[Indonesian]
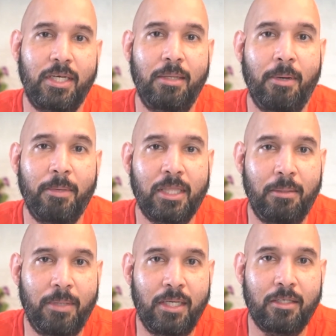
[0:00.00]
Jadi memang
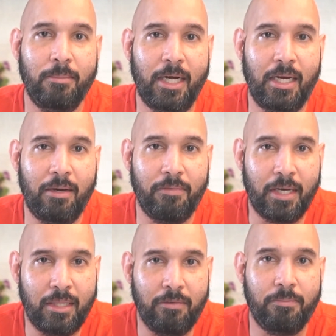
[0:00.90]
tim ini semakin
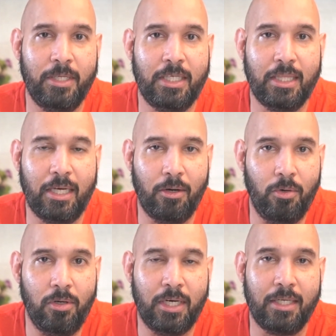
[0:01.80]
efektif mencetak
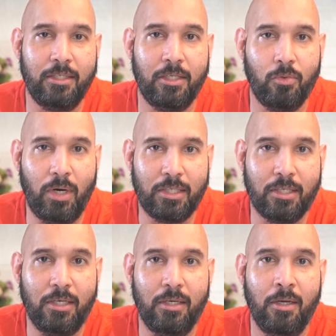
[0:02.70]
gol dari
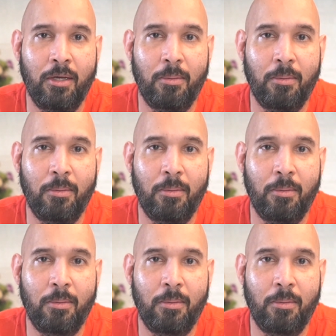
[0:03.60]
situasi